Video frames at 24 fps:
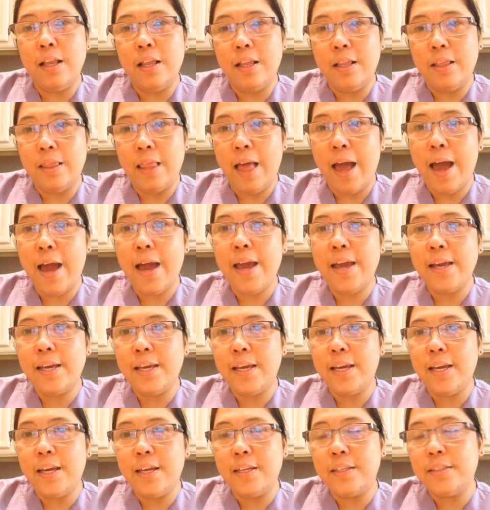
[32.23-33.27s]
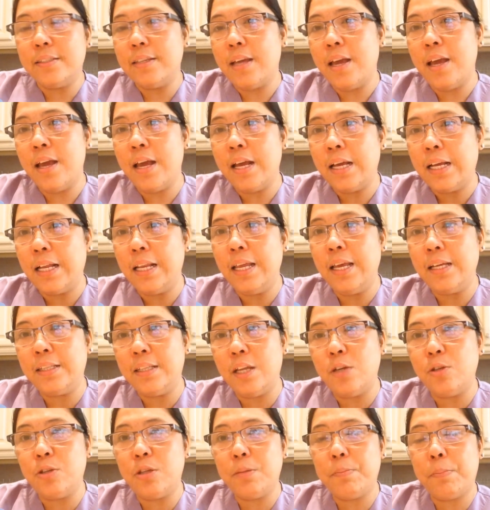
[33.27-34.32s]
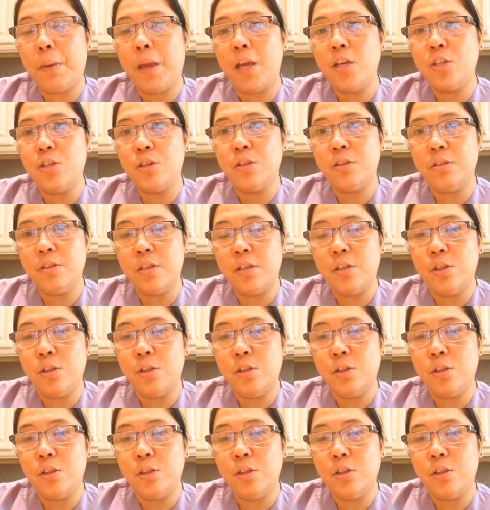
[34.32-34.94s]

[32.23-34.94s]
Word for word: like and click the notification